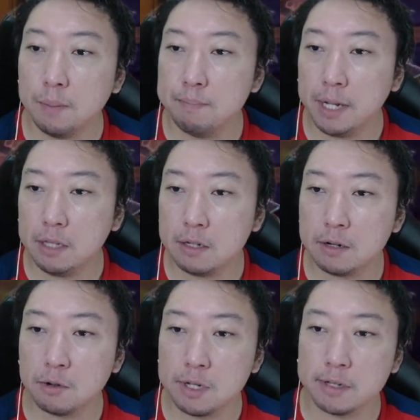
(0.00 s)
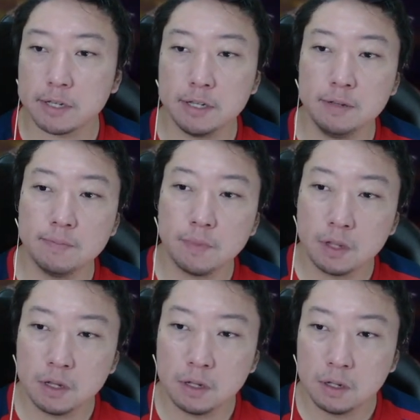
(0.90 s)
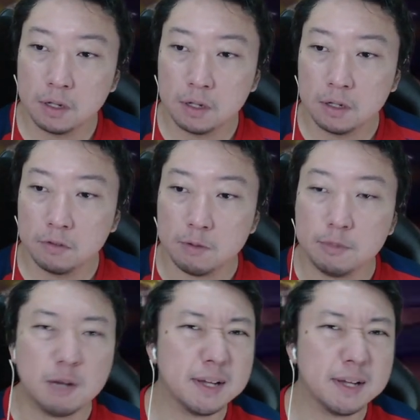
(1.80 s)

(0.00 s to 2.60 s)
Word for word: Bem tranquilo aqui. Vamos dar uma